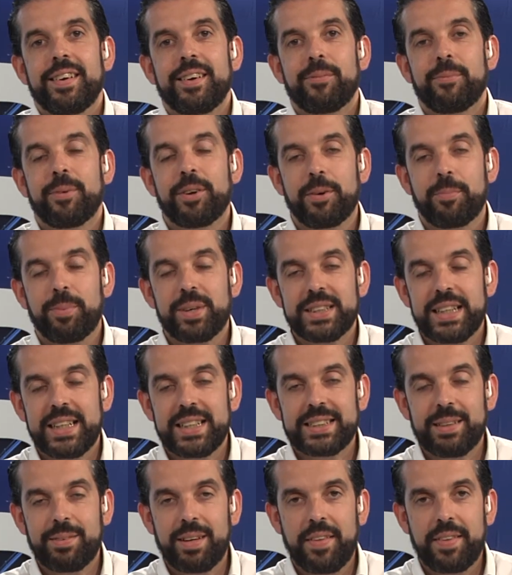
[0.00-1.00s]
Bueno, pues ahí
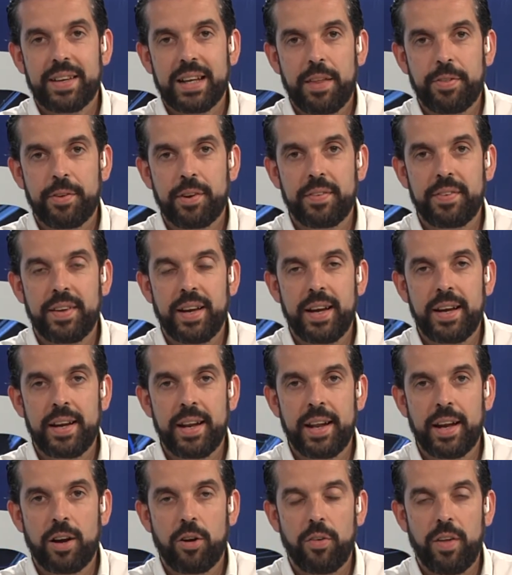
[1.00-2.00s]
están las declaraciones de
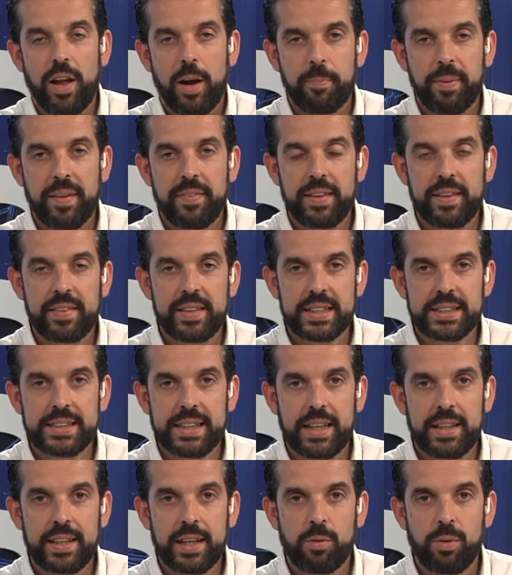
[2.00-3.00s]
Irene Jodar, pendientes
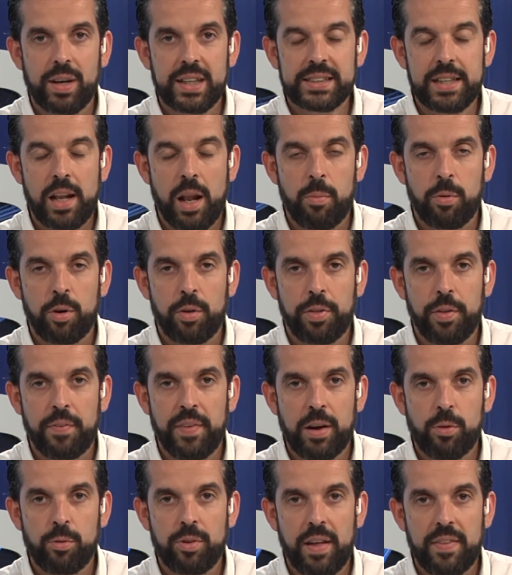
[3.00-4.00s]
eh, de cuál es la evolución de
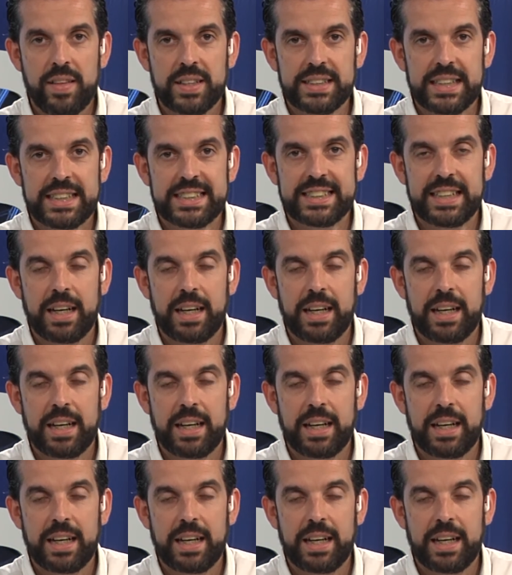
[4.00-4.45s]
alguna de esas